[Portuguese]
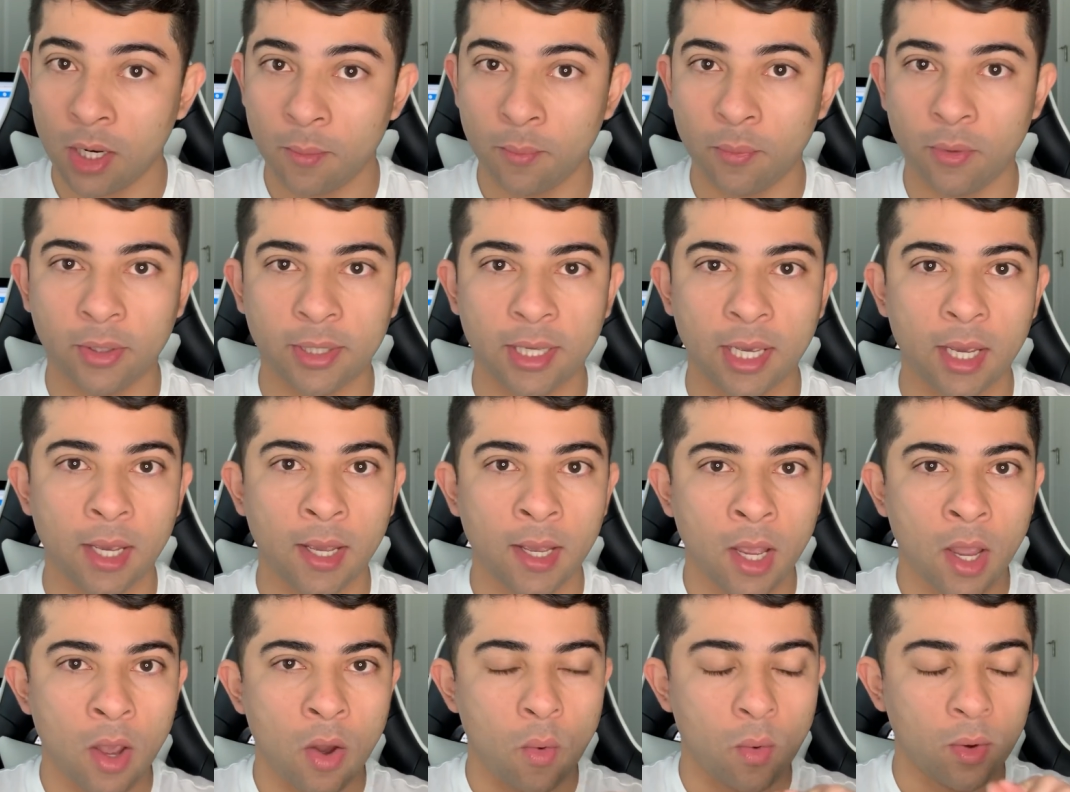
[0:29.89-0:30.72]
porque
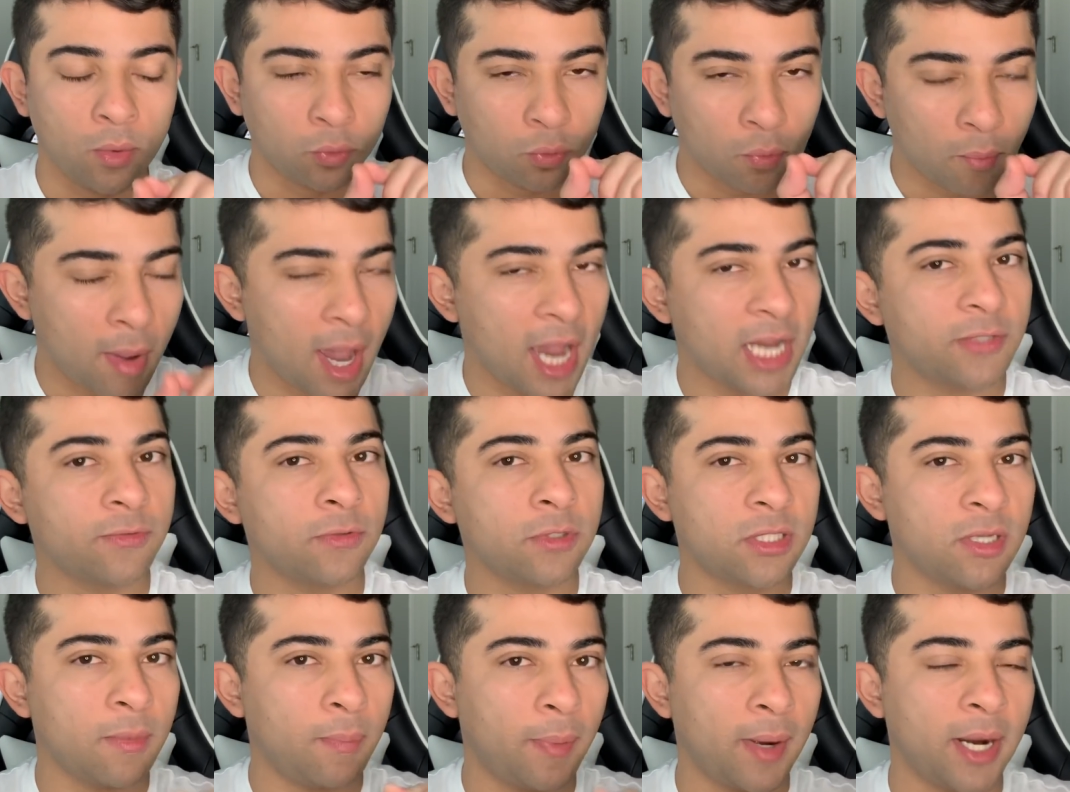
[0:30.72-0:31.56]
quanto mais
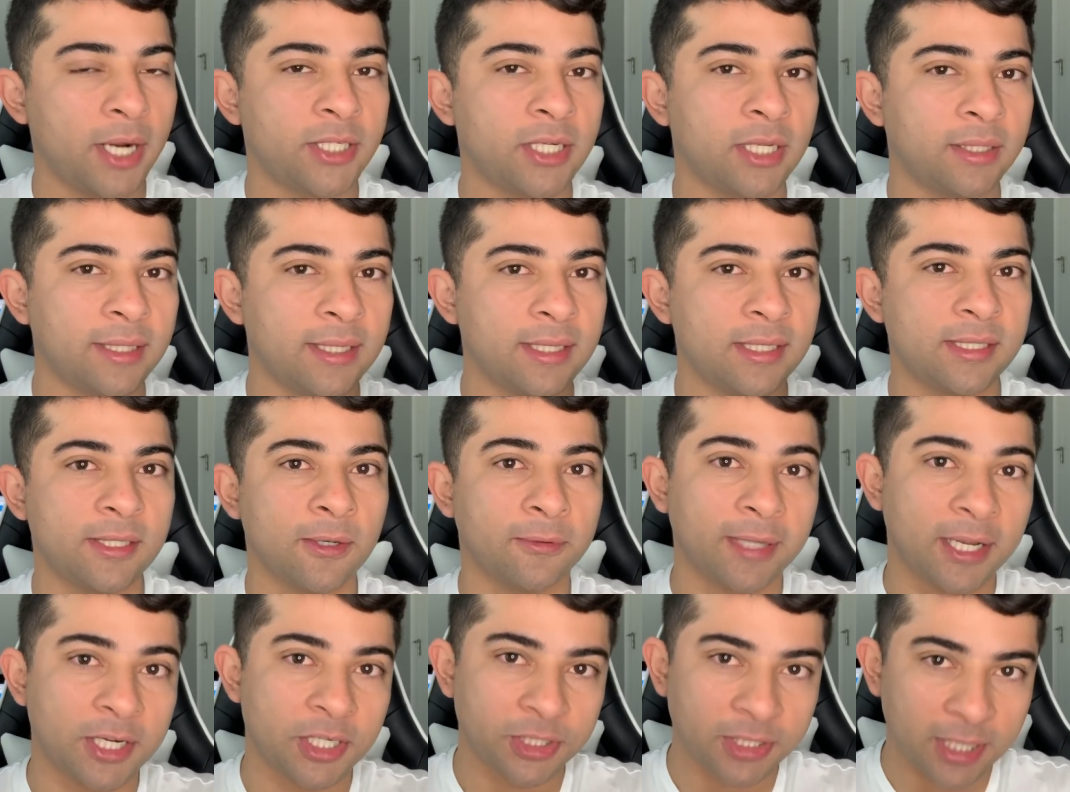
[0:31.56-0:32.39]
você preste
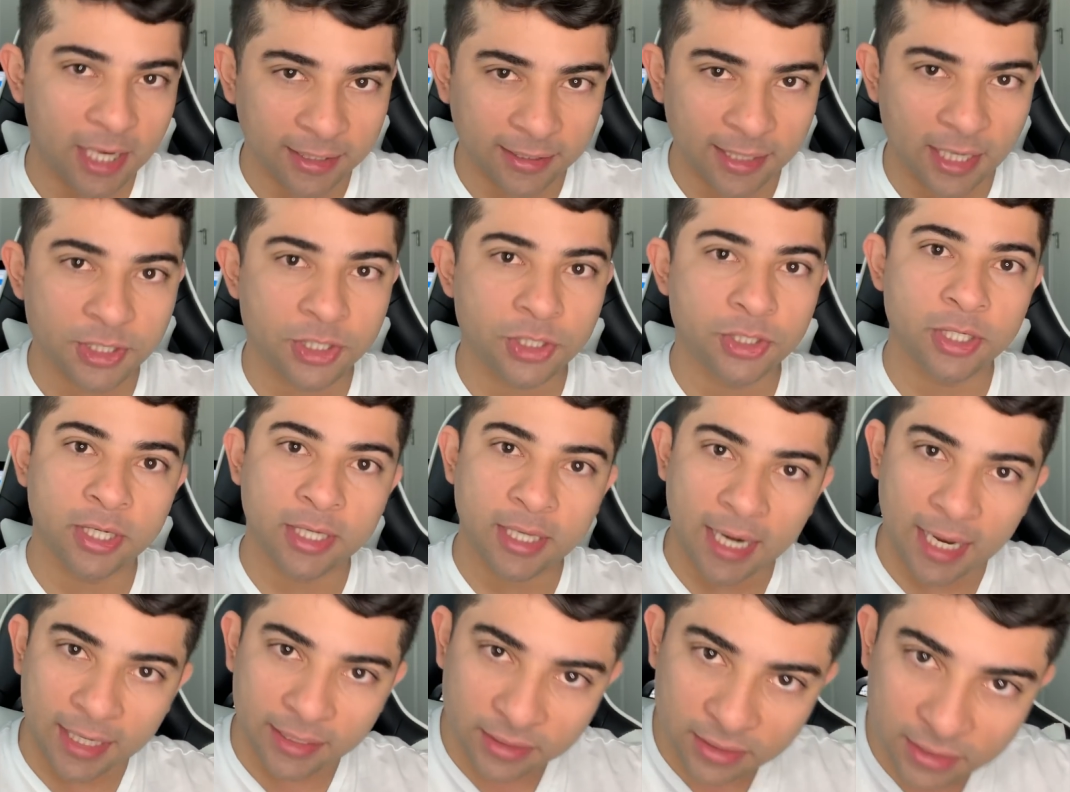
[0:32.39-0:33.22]
atenção na estratégia de
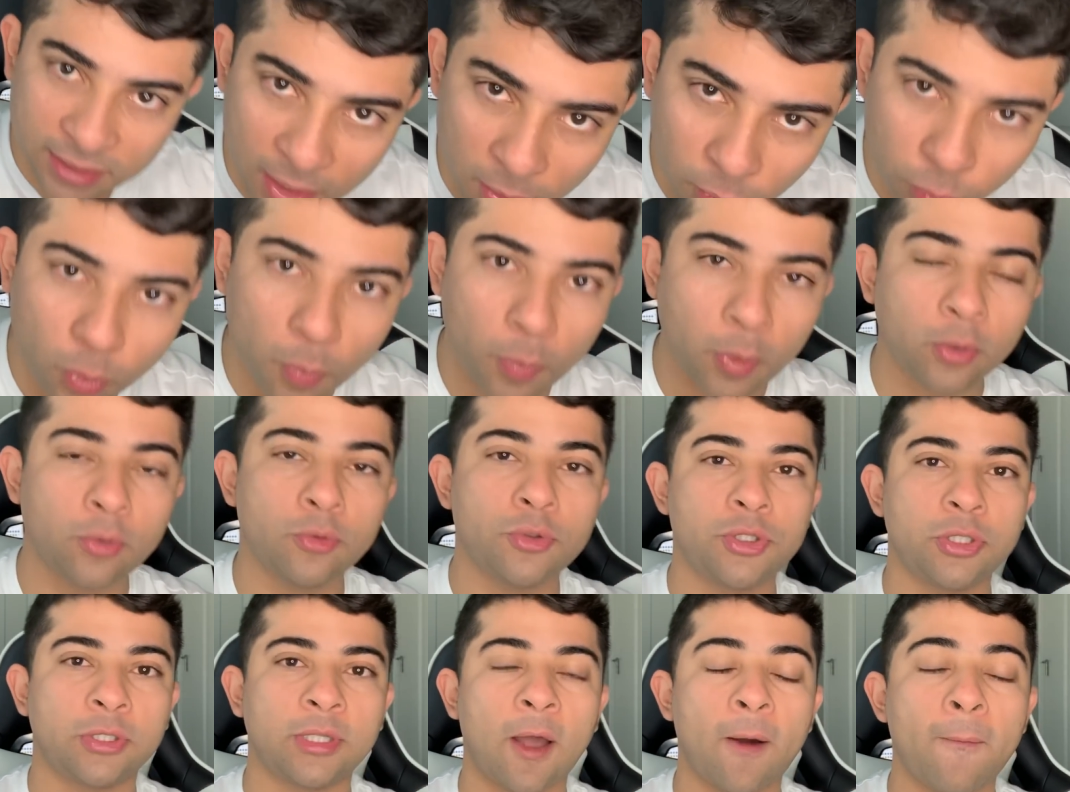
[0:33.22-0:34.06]
criação do produto
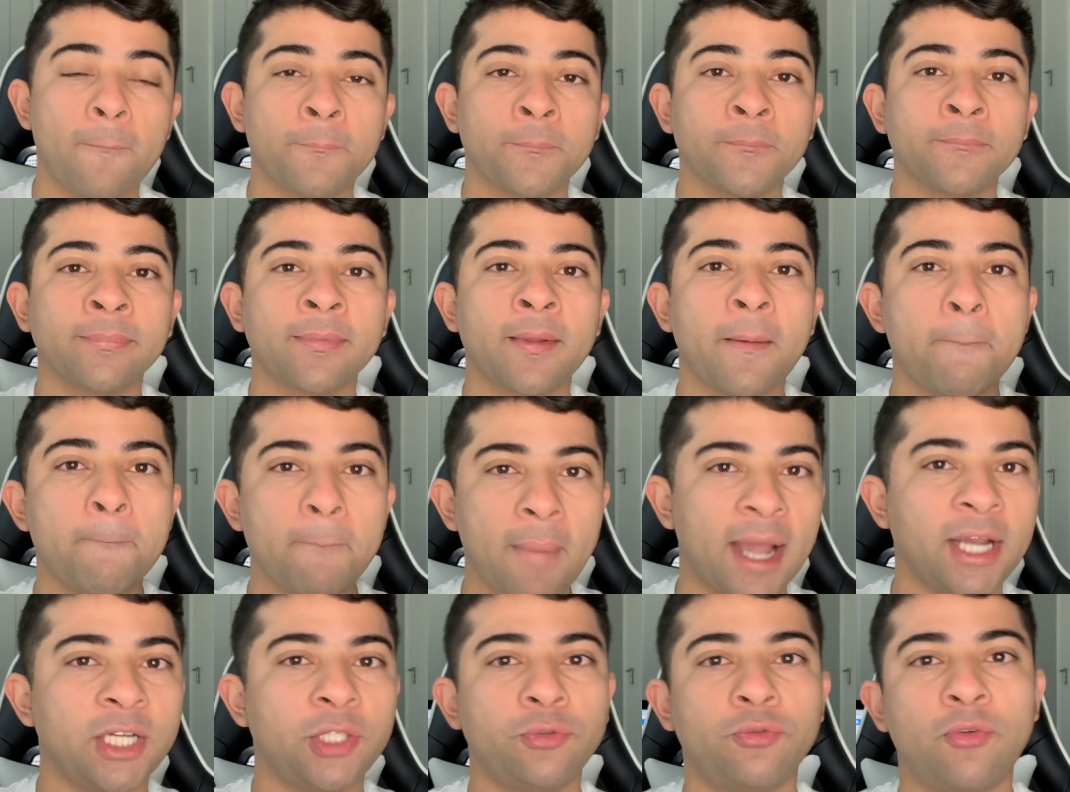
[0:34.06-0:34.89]
digital,
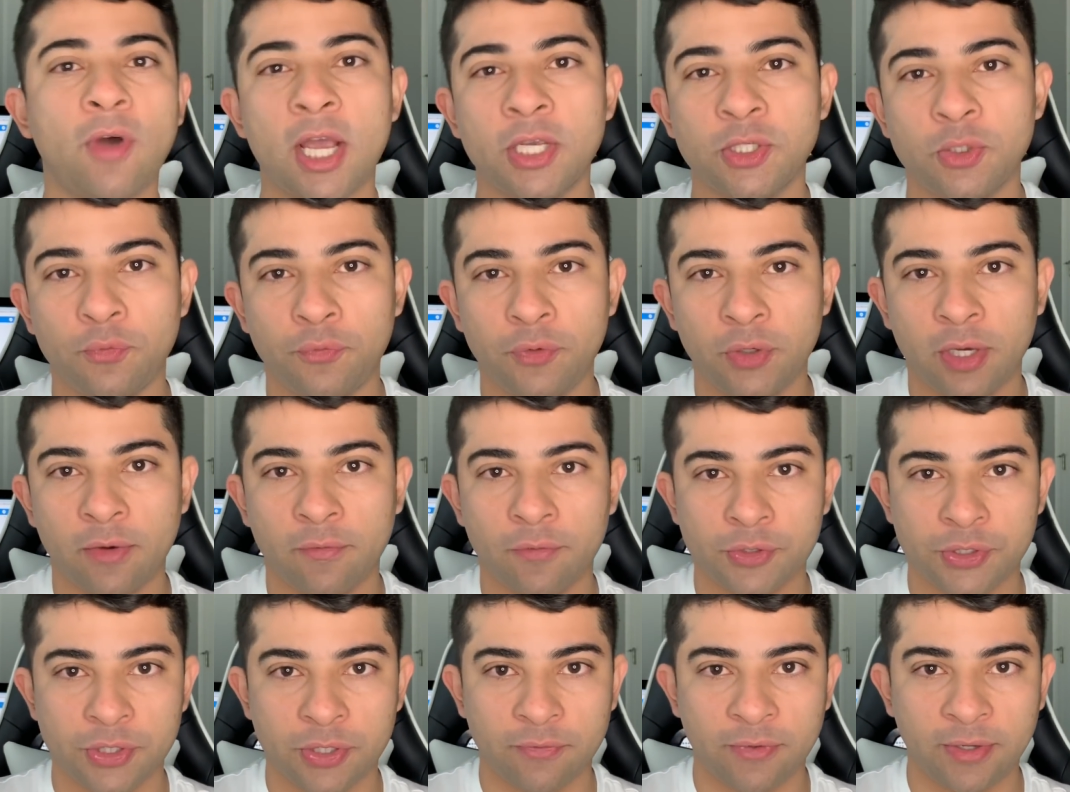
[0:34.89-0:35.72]
mais fácil fica
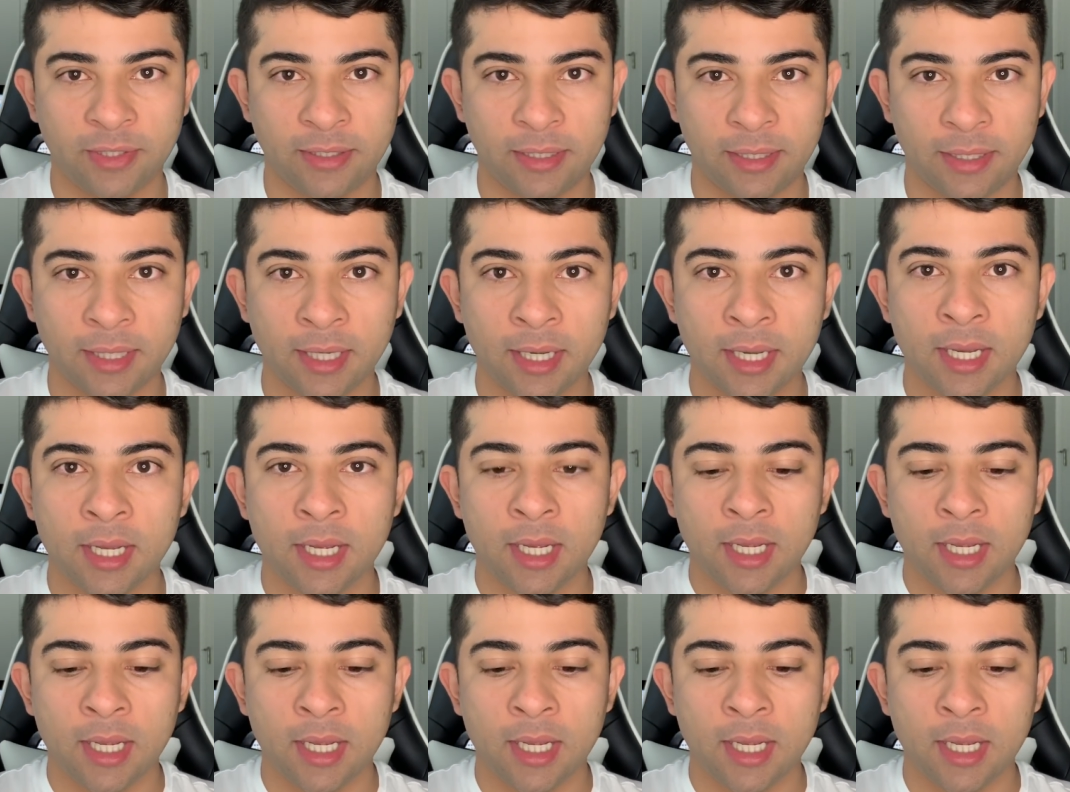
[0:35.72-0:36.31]
você vender.